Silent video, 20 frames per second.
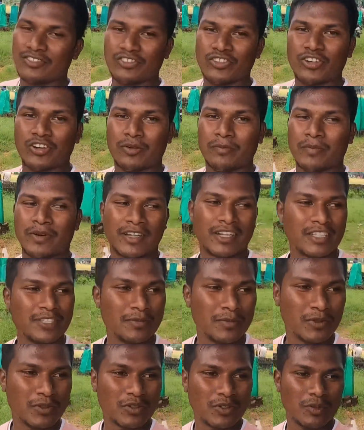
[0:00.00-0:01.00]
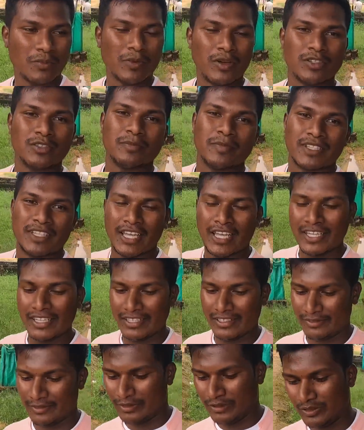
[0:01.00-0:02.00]
तो भरतपुर को बहुत बधाई
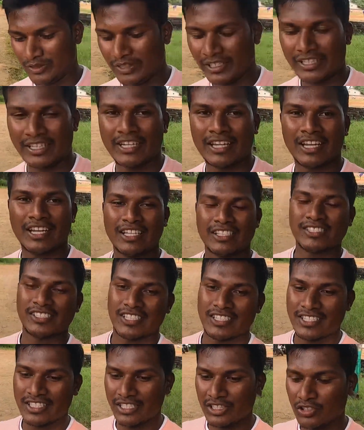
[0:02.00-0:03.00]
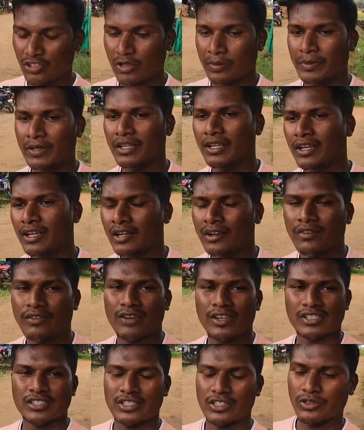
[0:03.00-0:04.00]
उन लोगों ने खेला अच्छा से तो अभी
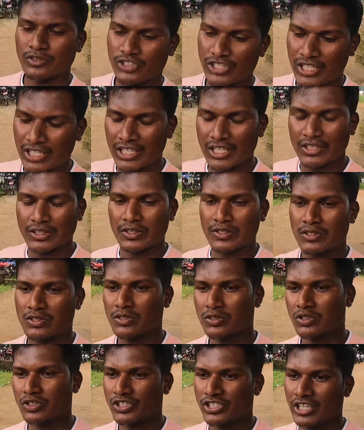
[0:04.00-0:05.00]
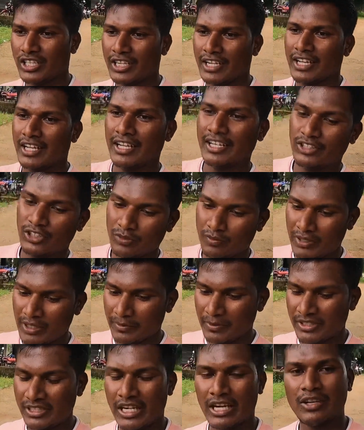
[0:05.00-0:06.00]
फर्स्ट राउंड चलेगा दोस्तों तो चल रहा है तो मैं
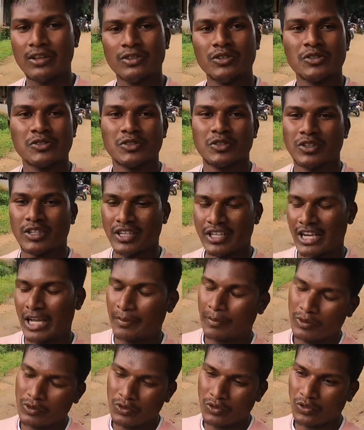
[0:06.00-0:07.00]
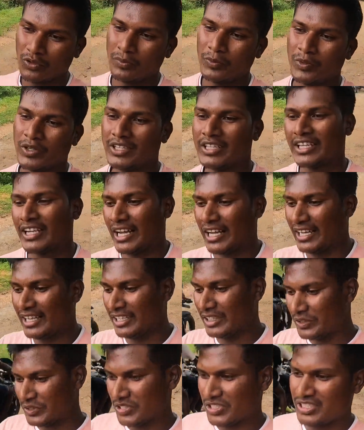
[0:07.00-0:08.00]
भी जा रहा हूँ दोस्तों घर आप लोगों को पूरा दिखाने
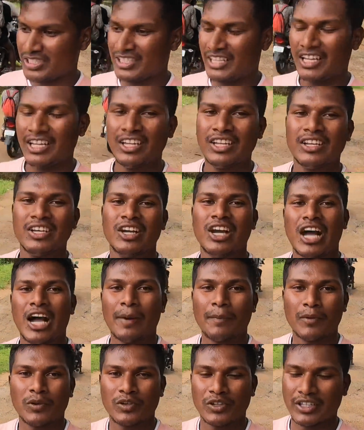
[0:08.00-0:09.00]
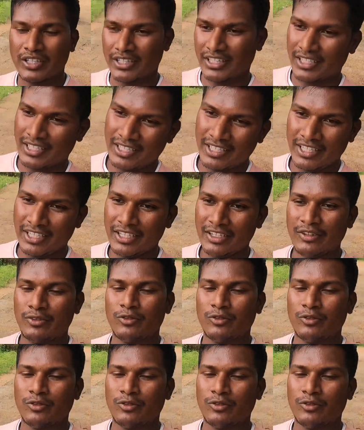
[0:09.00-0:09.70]
का कोशिश किया आप लोगों ने देखे